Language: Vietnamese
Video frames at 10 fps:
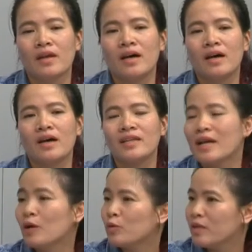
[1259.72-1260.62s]
uh,
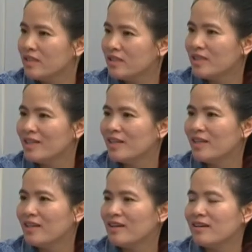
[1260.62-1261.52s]
nhà đầu tư
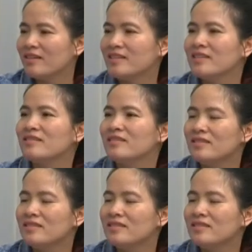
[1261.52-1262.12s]
uh, những